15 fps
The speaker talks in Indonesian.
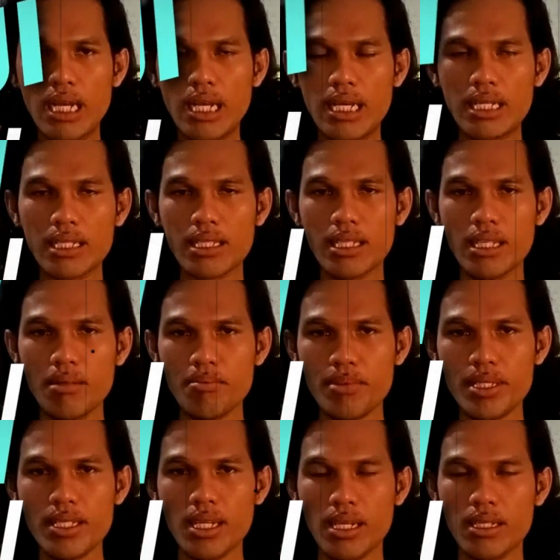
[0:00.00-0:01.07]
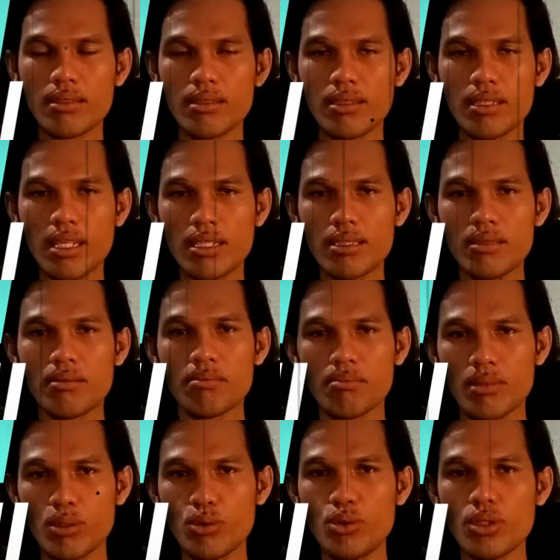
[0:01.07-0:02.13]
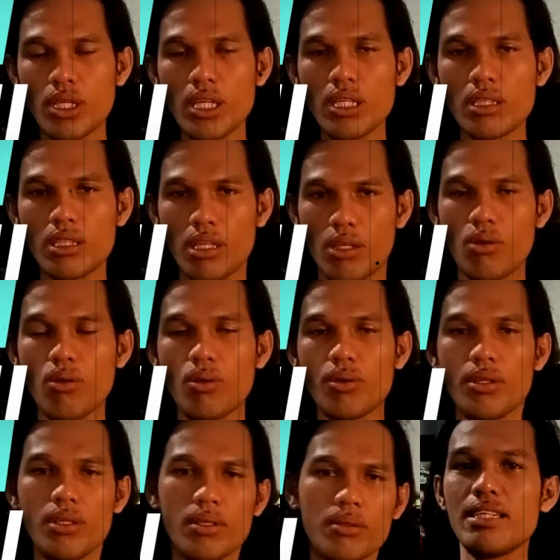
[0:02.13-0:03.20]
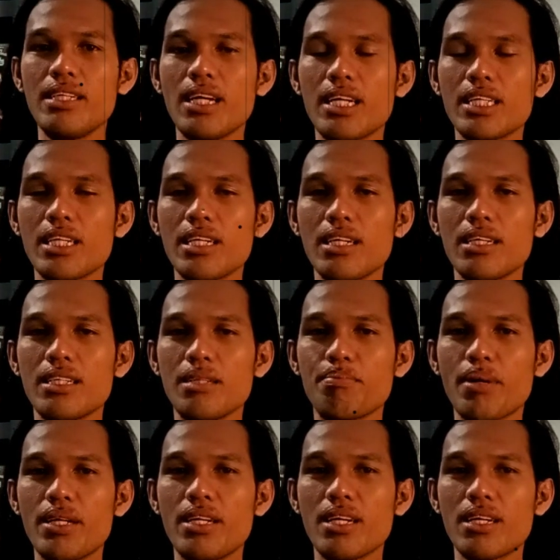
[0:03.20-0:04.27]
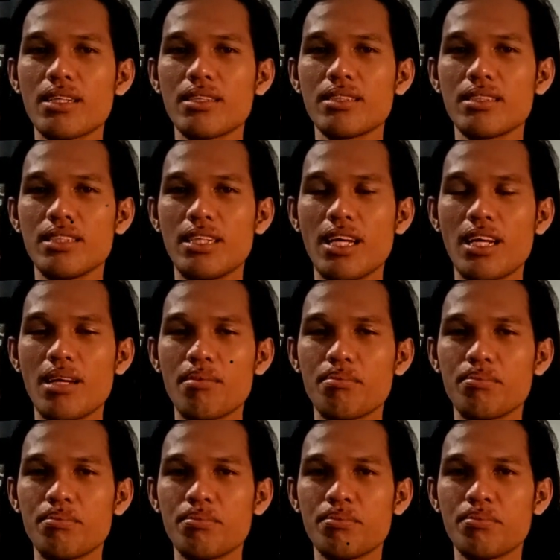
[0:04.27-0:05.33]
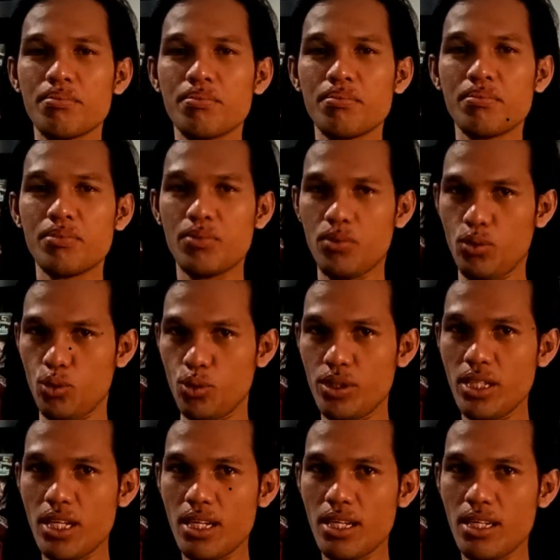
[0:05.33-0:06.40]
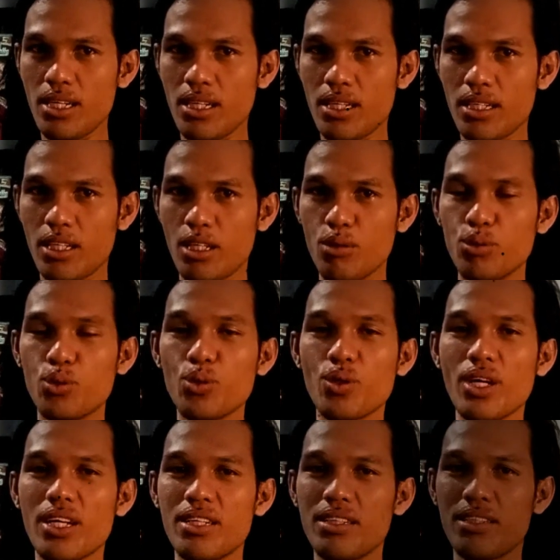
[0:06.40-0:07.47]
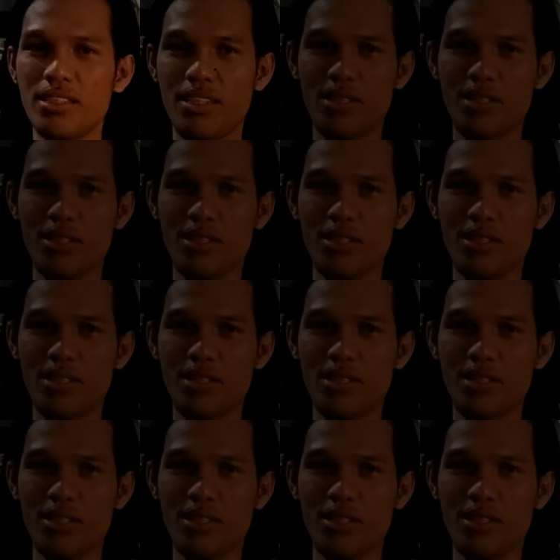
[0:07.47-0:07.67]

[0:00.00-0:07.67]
nalar ilmiah dan menuju ke teknologi. Seni hanya dipandang di dalam dunia keuntungan